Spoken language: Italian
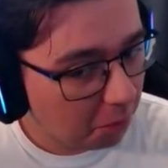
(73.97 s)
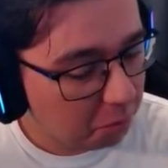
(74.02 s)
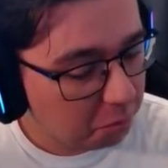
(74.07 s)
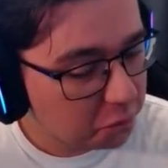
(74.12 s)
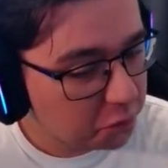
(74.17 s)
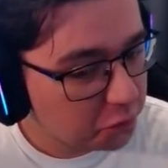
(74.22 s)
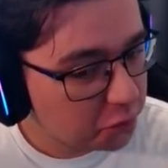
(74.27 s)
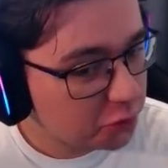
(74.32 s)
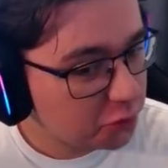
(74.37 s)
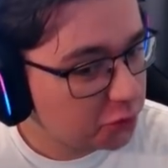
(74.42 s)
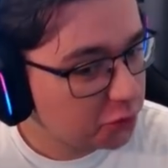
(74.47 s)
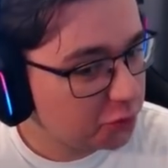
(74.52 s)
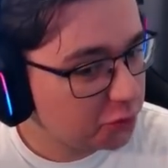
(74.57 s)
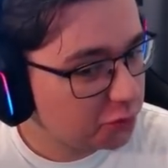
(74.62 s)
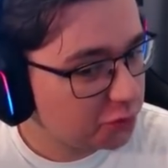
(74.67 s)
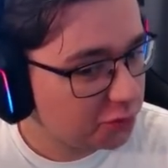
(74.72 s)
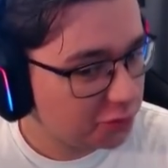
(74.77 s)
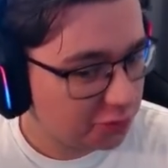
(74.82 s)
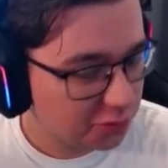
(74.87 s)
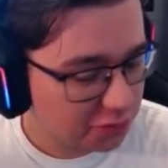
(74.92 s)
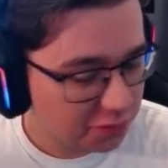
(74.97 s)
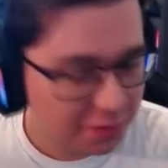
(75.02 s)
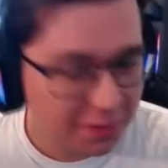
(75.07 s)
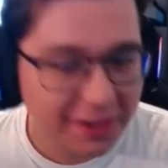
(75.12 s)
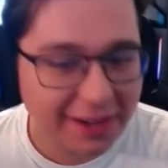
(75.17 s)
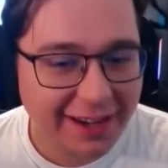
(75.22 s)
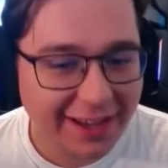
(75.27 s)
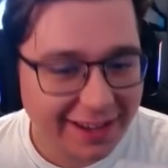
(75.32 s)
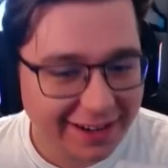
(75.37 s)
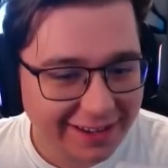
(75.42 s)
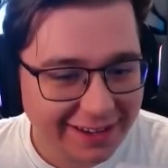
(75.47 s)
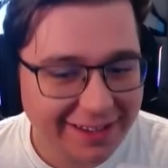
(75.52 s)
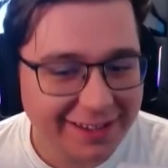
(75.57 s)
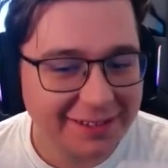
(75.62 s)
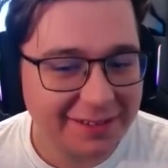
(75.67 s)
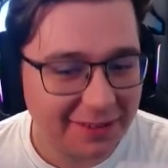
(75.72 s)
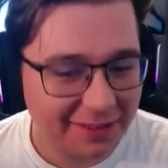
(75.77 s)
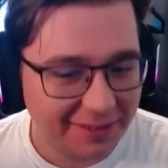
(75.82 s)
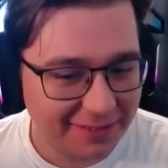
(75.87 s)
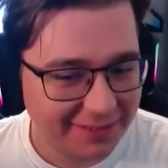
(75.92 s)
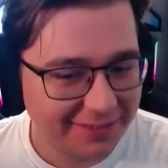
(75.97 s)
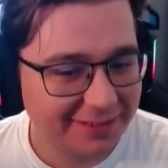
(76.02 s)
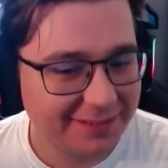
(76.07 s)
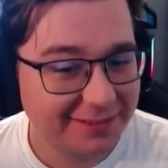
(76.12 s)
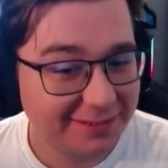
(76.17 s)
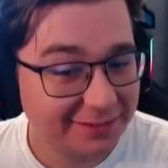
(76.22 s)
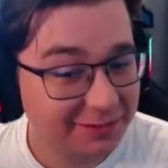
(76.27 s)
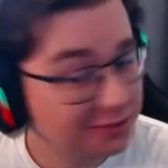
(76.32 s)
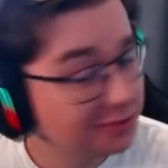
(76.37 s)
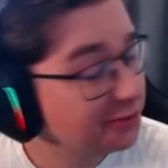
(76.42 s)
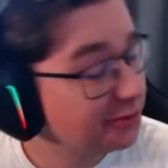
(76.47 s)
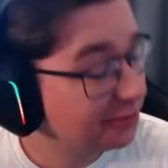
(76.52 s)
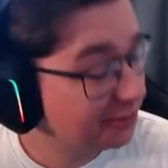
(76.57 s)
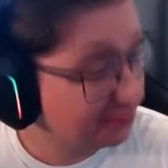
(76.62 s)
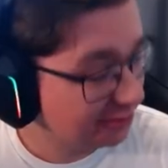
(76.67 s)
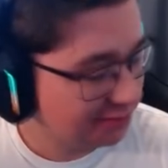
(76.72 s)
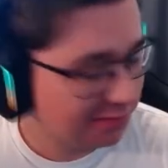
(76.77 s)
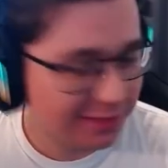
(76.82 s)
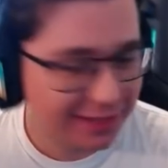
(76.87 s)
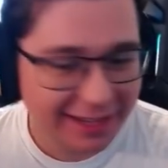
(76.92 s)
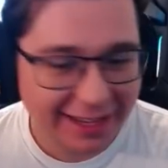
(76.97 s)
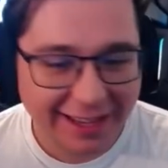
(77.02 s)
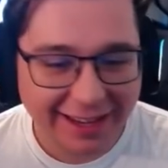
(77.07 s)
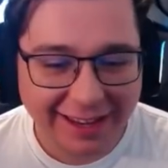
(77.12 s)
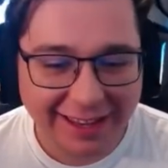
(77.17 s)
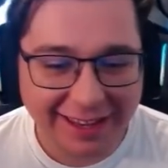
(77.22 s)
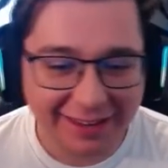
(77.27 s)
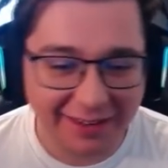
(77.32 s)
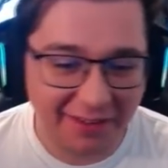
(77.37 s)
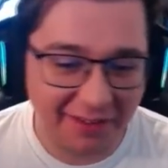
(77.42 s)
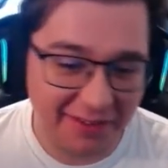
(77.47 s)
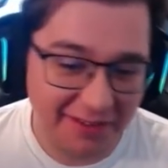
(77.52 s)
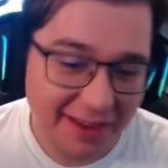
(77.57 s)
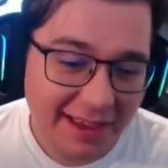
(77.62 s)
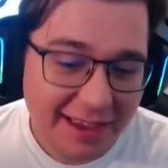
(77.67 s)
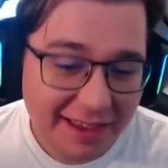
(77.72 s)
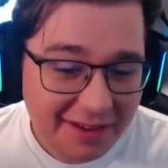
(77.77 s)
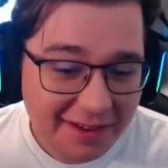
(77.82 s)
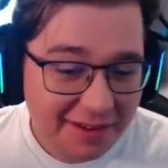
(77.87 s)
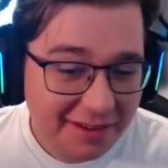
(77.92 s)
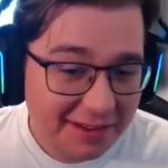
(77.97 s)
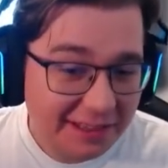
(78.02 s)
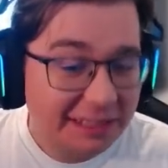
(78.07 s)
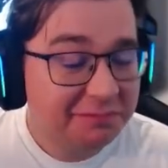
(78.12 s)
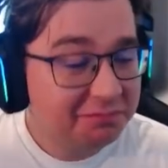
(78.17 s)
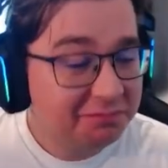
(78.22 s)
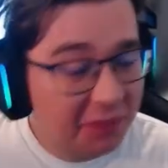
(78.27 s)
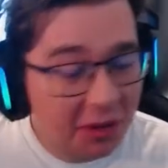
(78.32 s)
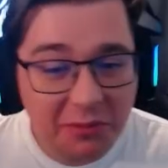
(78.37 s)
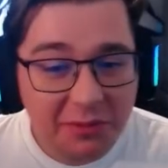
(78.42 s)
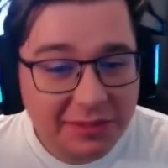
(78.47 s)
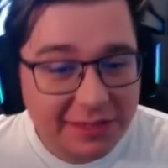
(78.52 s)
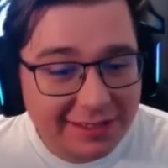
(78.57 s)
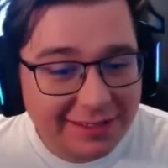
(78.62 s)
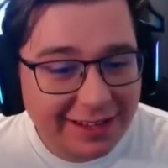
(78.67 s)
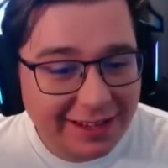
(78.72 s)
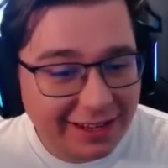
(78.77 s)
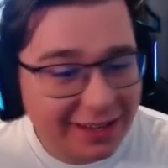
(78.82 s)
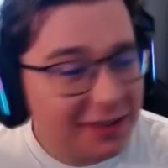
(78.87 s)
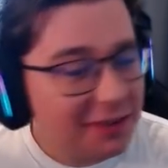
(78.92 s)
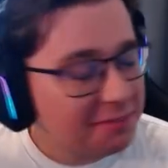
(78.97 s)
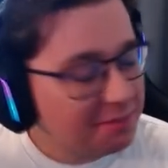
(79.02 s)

Super carino. Super carino. È un teaserino,